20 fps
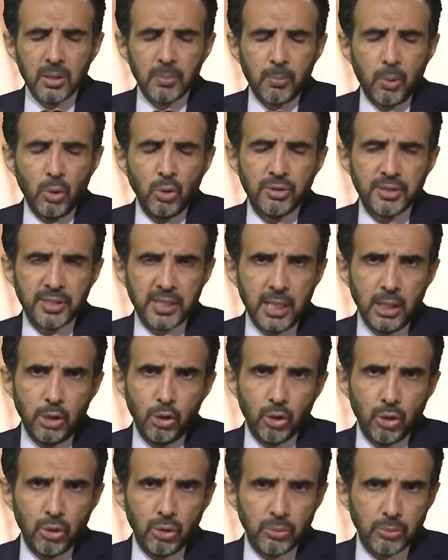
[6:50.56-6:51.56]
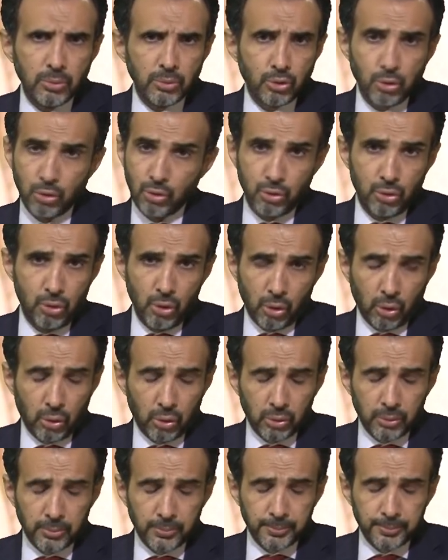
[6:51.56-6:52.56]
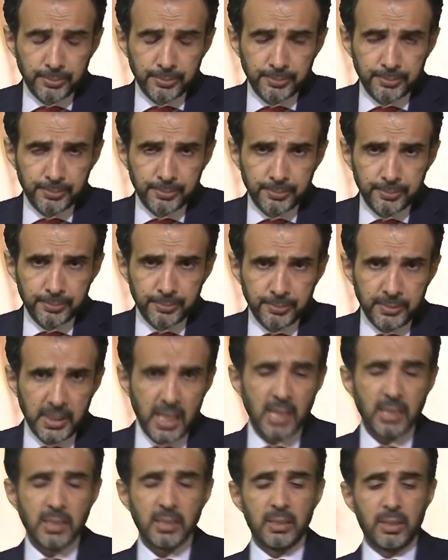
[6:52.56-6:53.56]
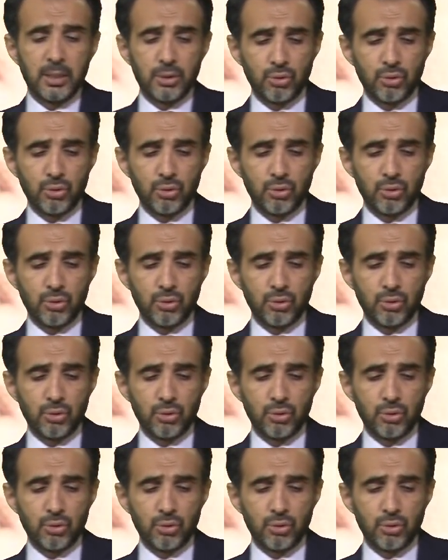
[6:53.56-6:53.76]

polis geliyor, çocuk yok. Nerede diye